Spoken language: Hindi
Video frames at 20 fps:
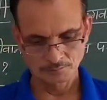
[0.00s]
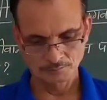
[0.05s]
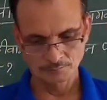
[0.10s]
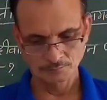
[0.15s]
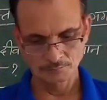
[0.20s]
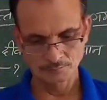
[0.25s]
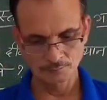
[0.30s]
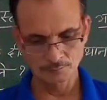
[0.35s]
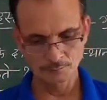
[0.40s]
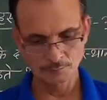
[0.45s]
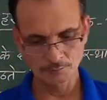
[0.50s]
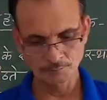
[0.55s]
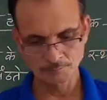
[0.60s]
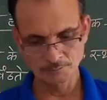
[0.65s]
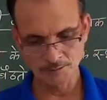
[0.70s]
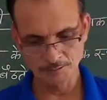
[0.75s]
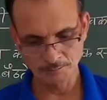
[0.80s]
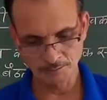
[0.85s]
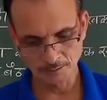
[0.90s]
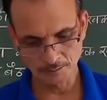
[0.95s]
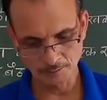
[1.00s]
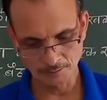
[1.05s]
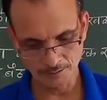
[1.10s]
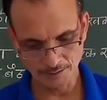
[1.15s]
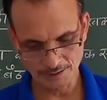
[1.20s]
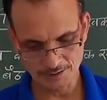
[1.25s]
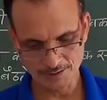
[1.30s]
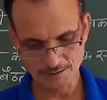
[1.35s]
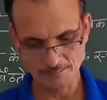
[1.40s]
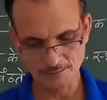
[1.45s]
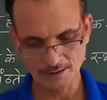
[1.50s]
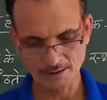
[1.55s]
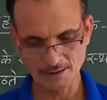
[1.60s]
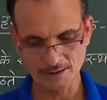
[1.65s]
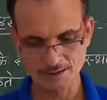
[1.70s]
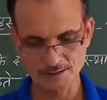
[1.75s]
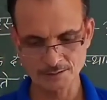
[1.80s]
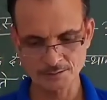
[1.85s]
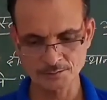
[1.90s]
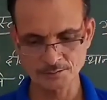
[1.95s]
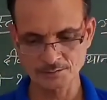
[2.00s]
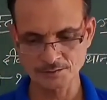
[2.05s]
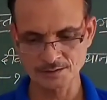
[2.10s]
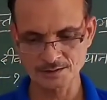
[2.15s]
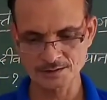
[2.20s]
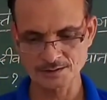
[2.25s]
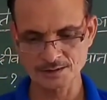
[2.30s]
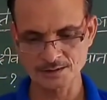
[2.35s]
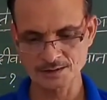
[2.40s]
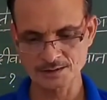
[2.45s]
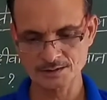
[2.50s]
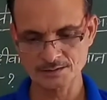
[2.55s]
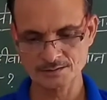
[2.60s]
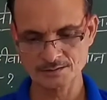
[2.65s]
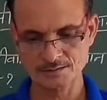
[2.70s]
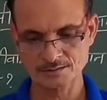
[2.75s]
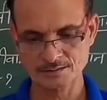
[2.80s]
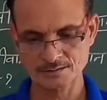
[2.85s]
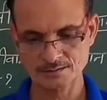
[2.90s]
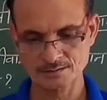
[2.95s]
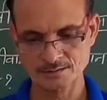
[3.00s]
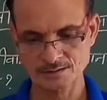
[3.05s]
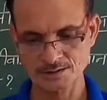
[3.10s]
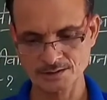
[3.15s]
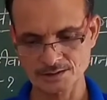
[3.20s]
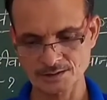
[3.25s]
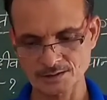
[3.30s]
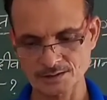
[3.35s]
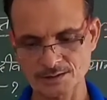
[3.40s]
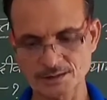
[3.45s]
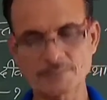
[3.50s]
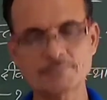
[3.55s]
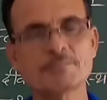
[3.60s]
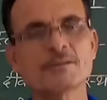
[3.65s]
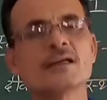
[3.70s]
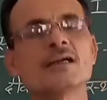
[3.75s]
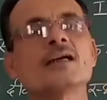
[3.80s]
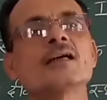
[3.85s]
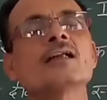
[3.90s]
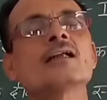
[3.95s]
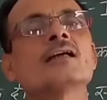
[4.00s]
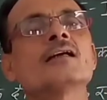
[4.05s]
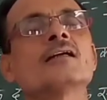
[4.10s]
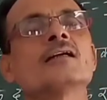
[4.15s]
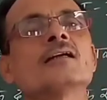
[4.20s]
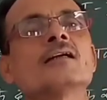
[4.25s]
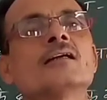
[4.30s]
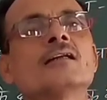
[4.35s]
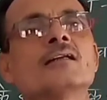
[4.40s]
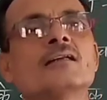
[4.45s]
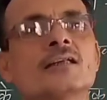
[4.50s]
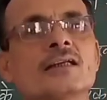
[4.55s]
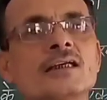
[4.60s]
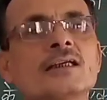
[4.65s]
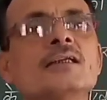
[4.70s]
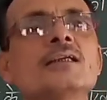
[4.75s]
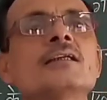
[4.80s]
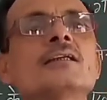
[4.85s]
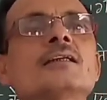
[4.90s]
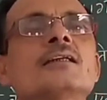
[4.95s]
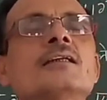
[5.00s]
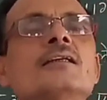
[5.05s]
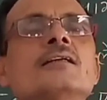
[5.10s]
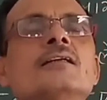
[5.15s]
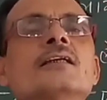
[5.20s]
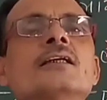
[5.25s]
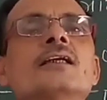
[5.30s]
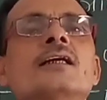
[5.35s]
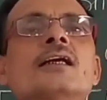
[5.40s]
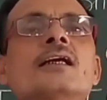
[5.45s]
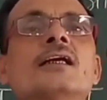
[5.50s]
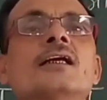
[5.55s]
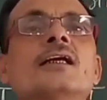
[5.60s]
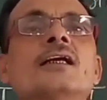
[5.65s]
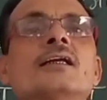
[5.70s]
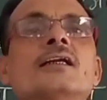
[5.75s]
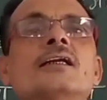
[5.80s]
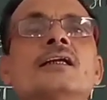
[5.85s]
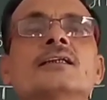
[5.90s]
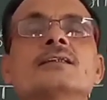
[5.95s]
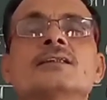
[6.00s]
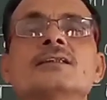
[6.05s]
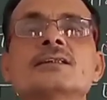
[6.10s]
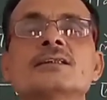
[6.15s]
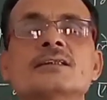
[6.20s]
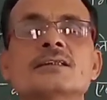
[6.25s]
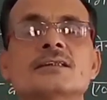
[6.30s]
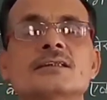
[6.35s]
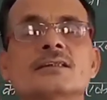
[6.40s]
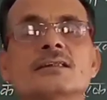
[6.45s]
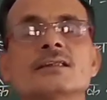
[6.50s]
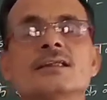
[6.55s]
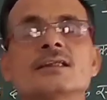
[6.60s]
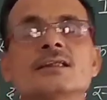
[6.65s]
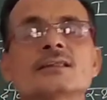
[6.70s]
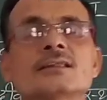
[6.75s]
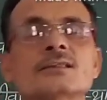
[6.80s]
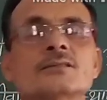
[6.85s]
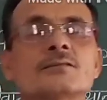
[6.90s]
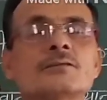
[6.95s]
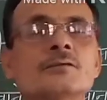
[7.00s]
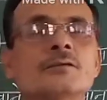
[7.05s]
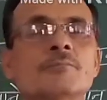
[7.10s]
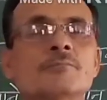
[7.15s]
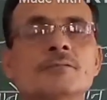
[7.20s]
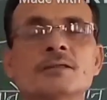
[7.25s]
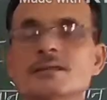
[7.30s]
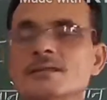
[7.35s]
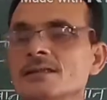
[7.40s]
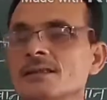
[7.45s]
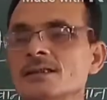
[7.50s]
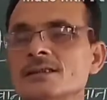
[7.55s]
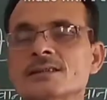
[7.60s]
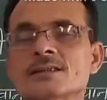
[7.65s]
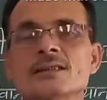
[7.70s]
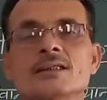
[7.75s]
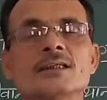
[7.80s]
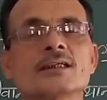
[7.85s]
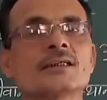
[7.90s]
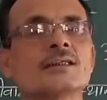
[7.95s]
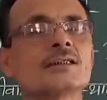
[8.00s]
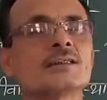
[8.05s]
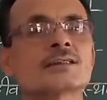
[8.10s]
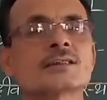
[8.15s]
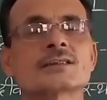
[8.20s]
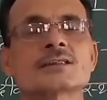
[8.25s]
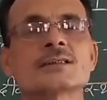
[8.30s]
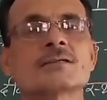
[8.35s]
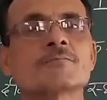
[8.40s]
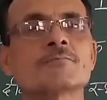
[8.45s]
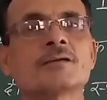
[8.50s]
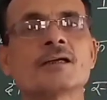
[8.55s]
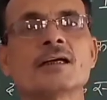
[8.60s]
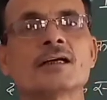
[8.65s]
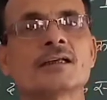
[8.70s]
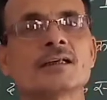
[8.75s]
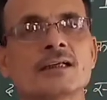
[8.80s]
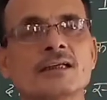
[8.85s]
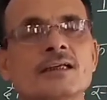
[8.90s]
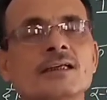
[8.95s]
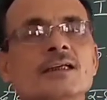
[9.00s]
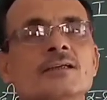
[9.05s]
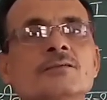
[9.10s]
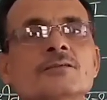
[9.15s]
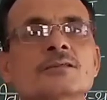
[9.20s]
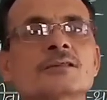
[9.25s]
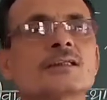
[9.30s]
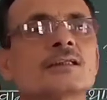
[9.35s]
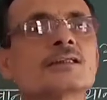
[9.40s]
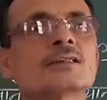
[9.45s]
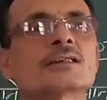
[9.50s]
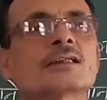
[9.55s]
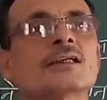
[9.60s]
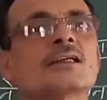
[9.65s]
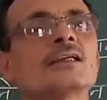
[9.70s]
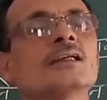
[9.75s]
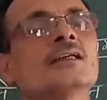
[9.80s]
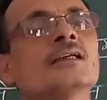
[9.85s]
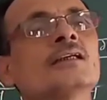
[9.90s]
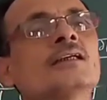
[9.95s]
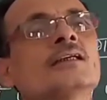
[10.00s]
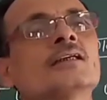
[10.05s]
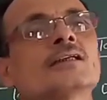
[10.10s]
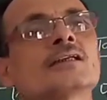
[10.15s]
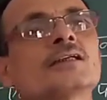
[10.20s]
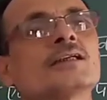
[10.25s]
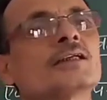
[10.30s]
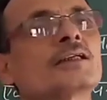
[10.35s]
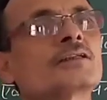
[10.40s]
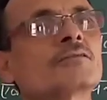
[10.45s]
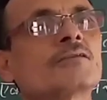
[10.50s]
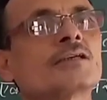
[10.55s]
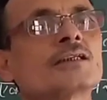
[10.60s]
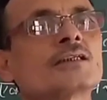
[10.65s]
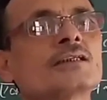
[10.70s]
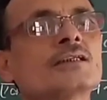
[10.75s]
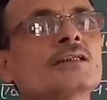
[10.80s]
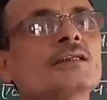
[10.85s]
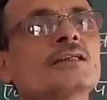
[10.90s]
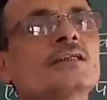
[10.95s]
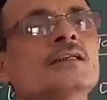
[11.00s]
वो लोग भिकमंगों के समान हैं जिन्होंने इस देश से सच्चा प्यार नहीं दिखा है या जिस देश को अपने देश से यदि सच्चा प्यार नहीं है उस देश के देशवासी